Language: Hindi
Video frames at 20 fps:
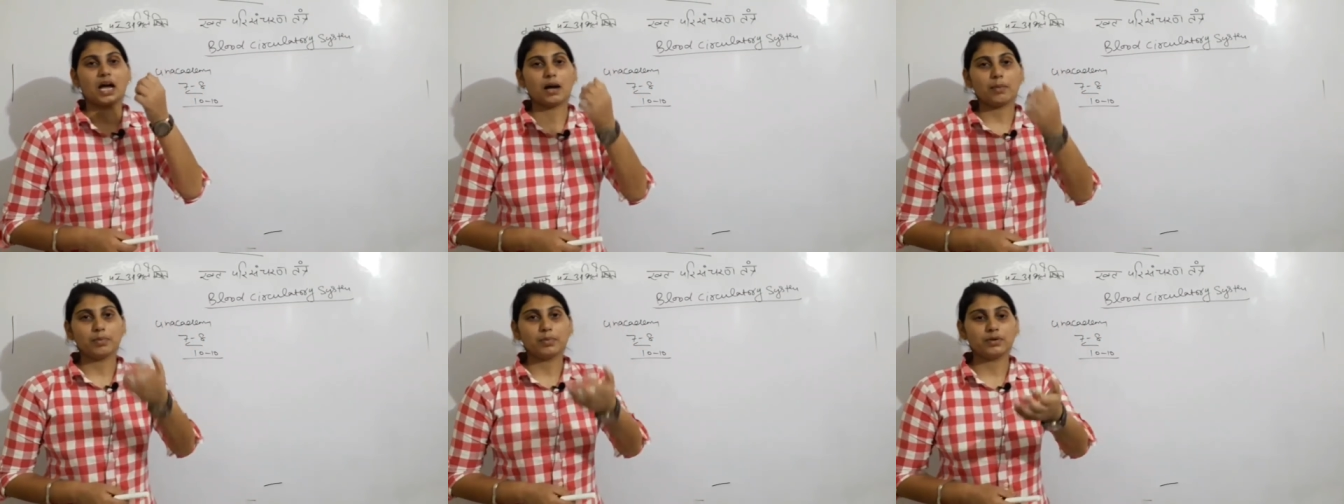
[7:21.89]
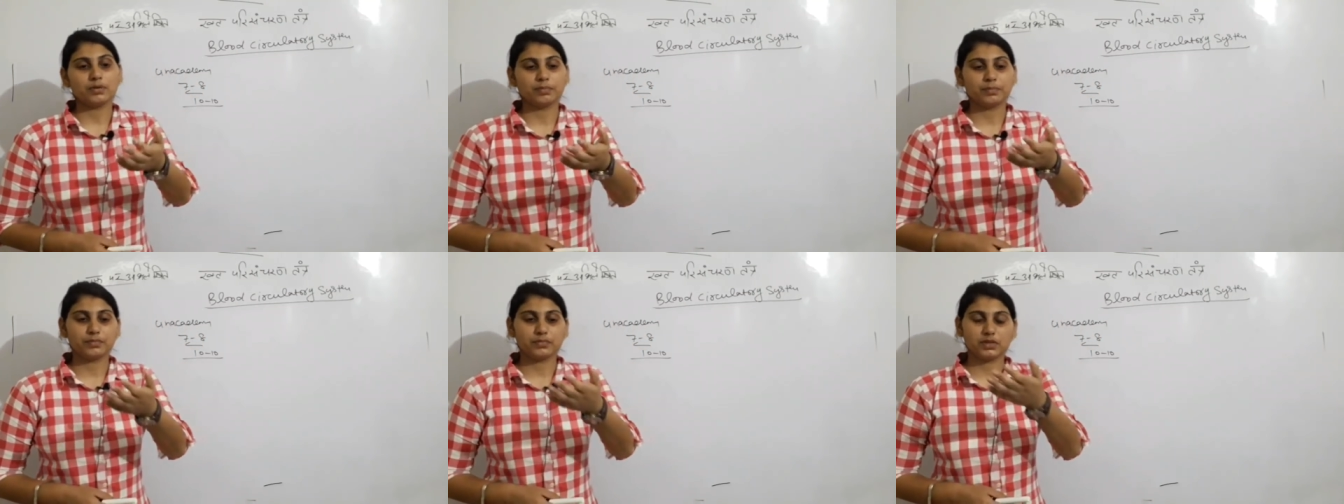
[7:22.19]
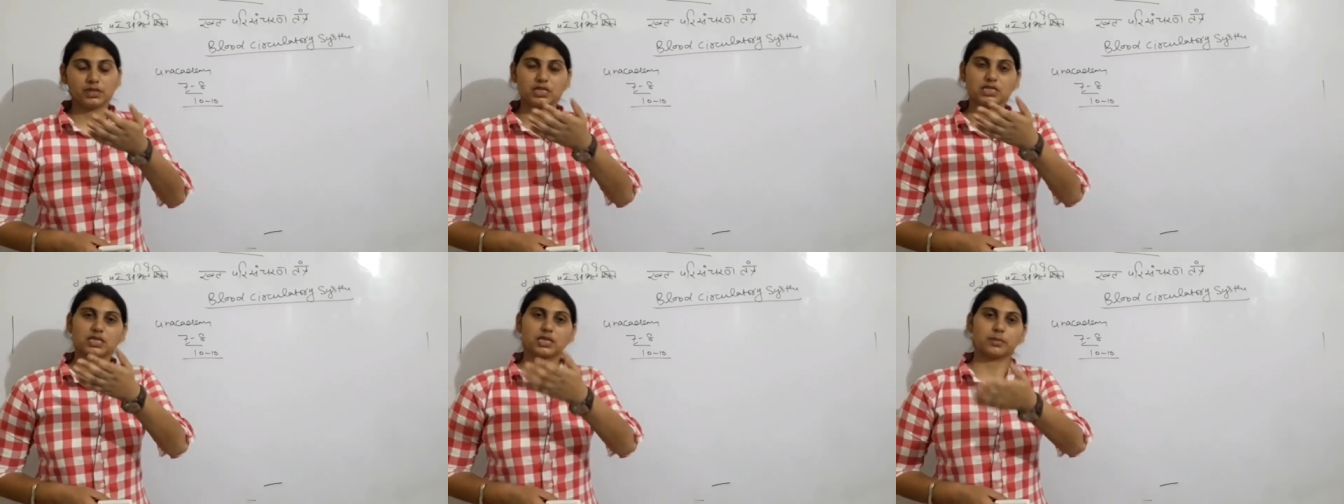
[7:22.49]
आप
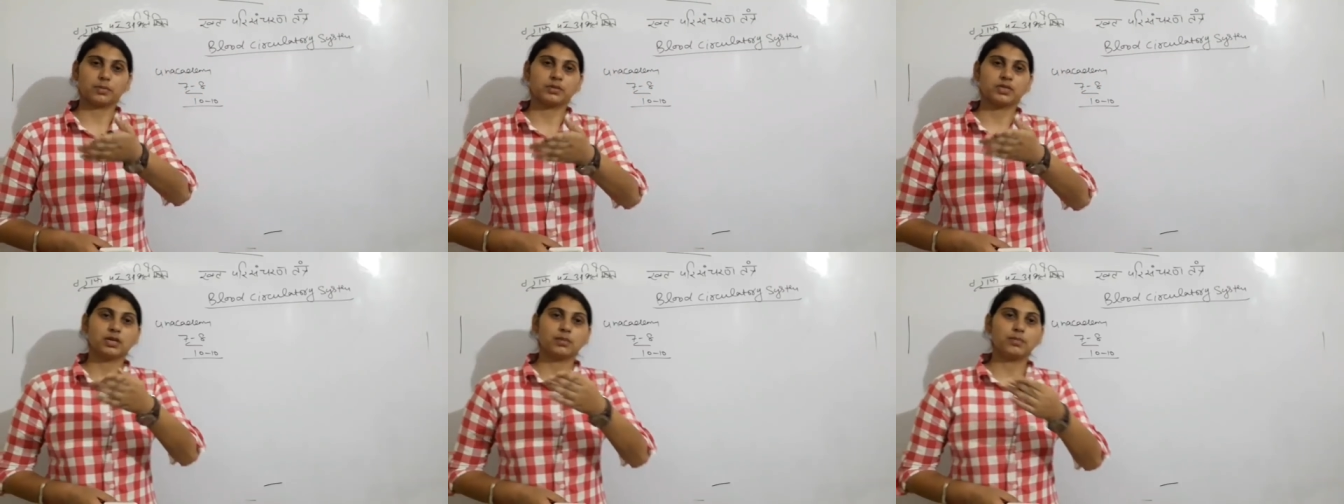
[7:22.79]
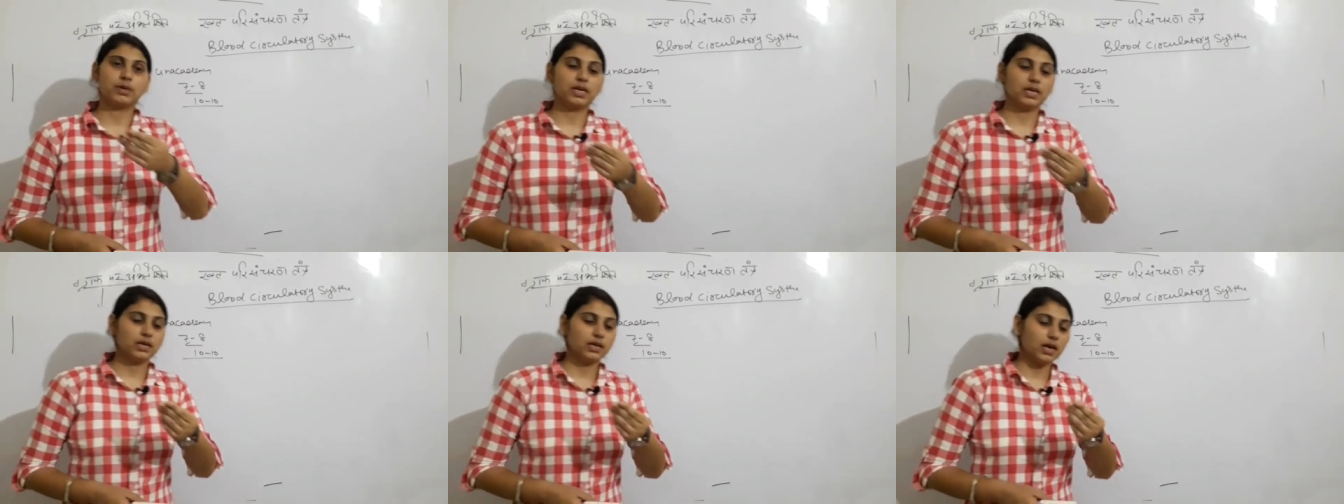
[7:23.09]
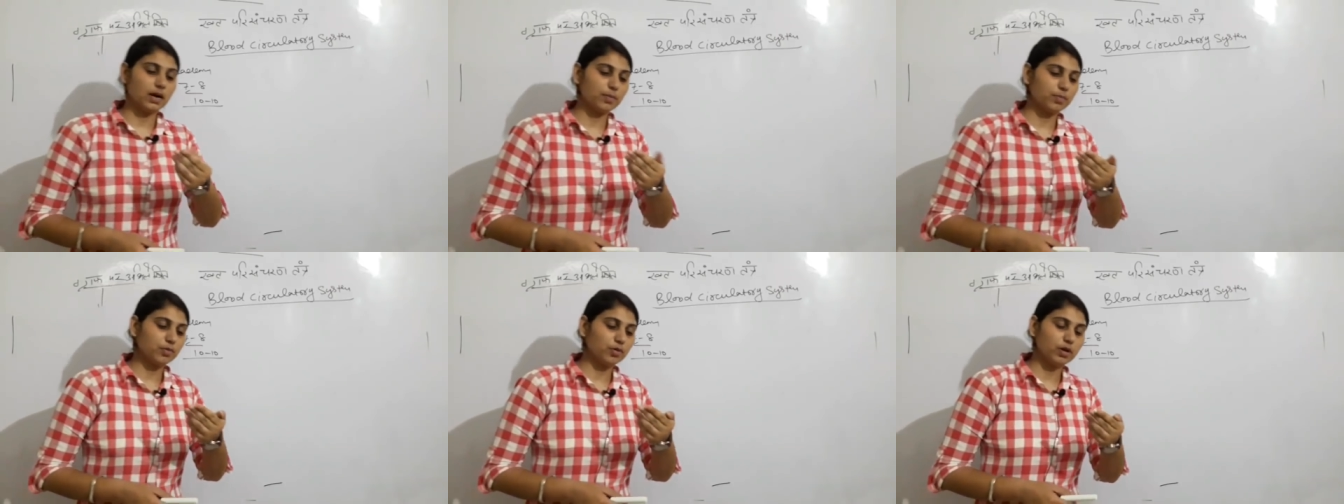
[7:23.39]
डिस्क्रिप्शन में
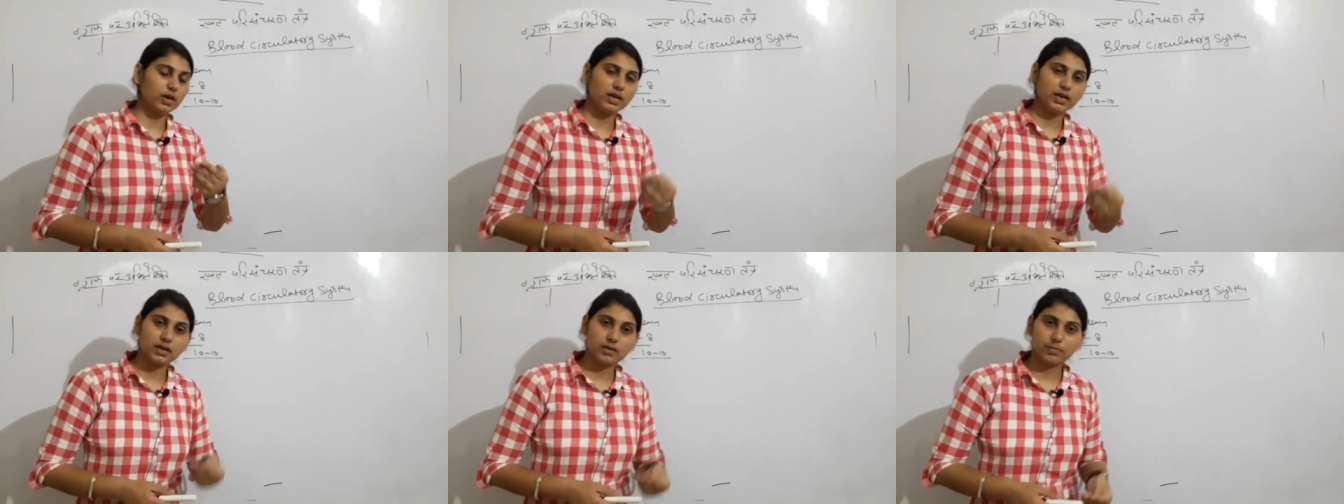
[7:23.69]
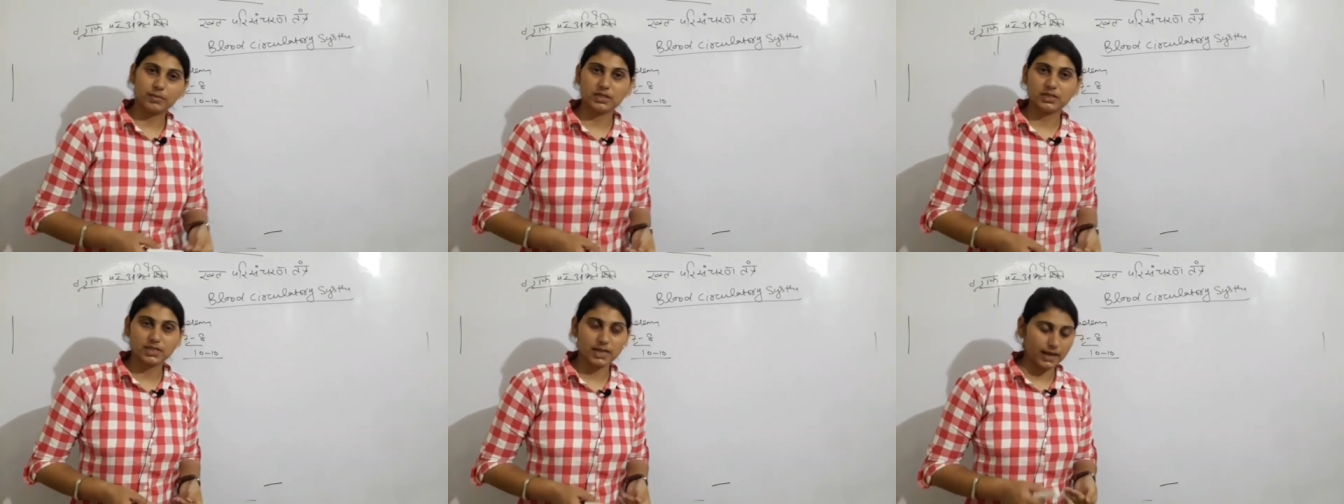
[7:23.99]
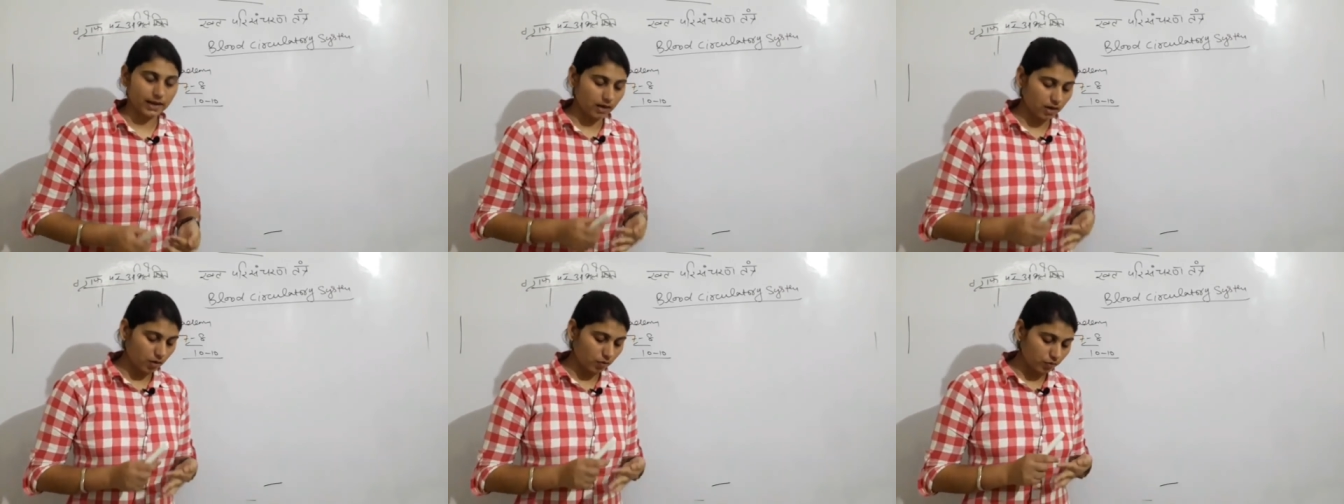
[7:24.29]
आपको लिंक मिल
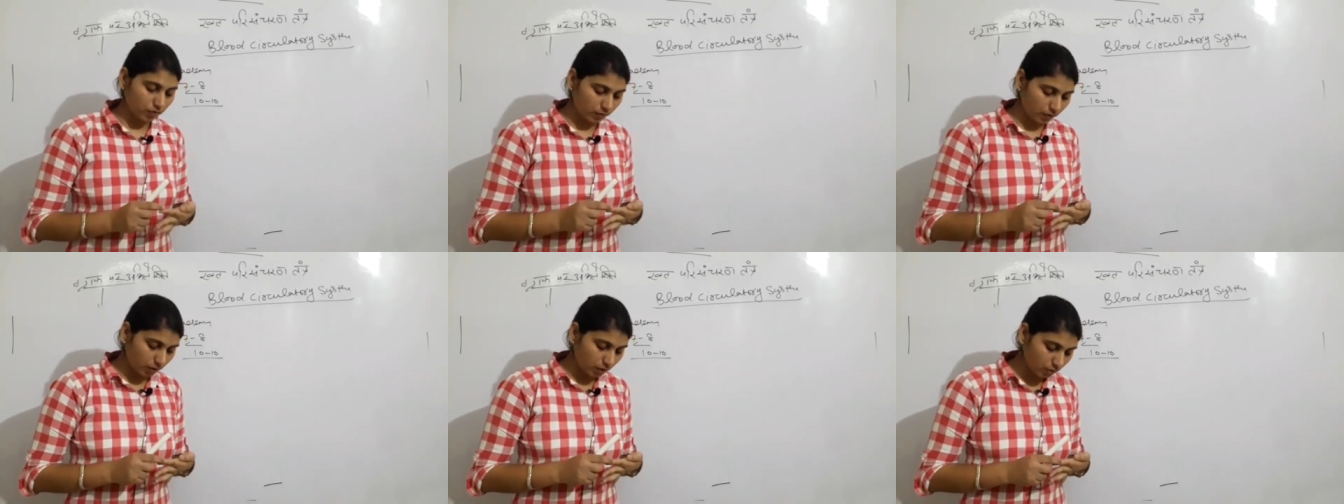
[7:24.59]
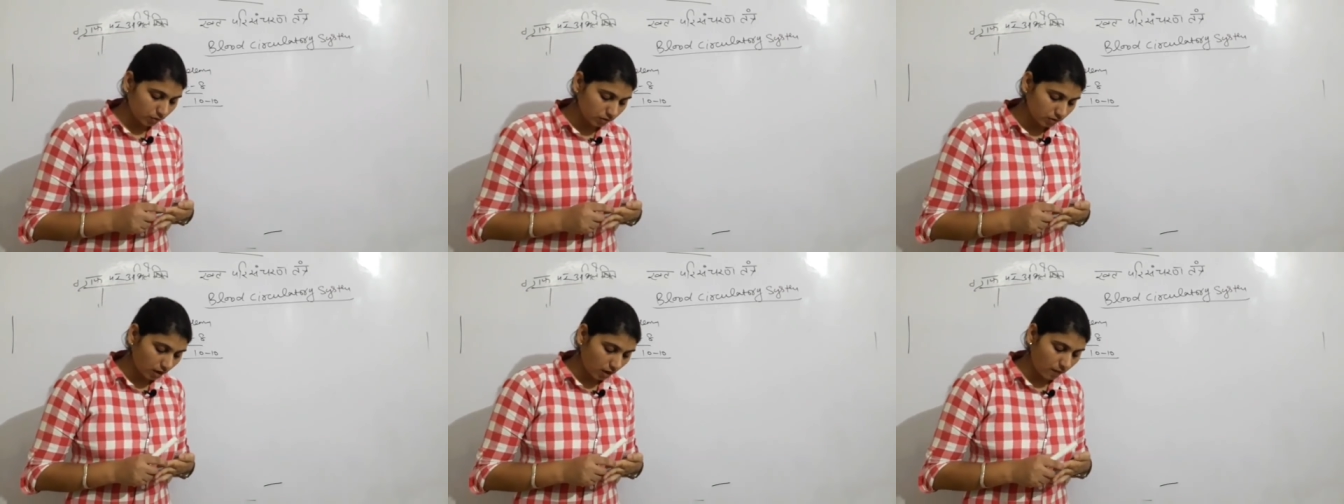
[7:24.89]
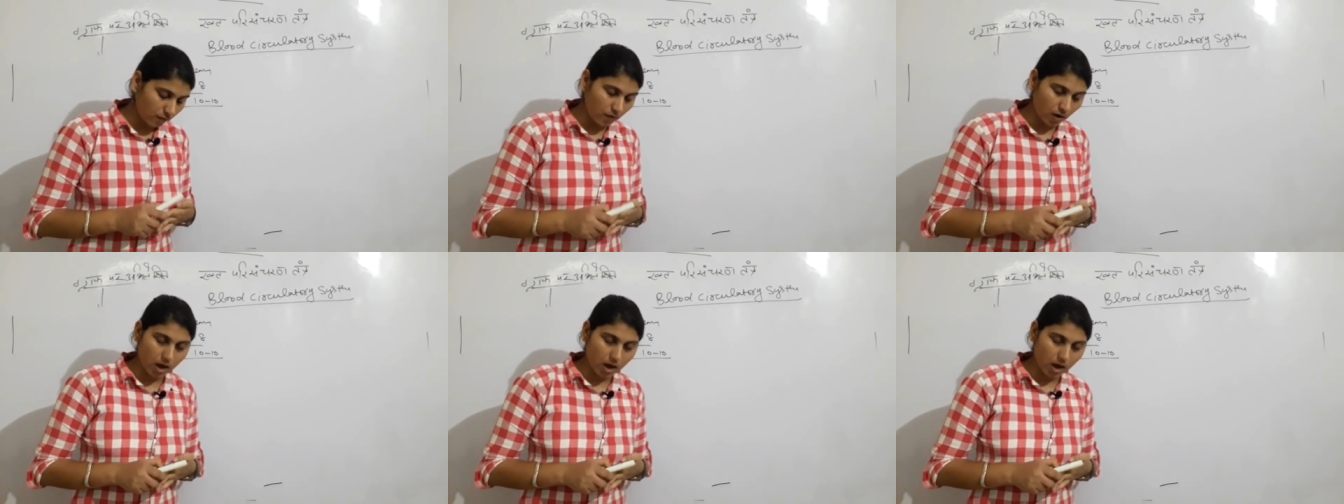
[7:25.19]
जाएगा उन वीडियोस का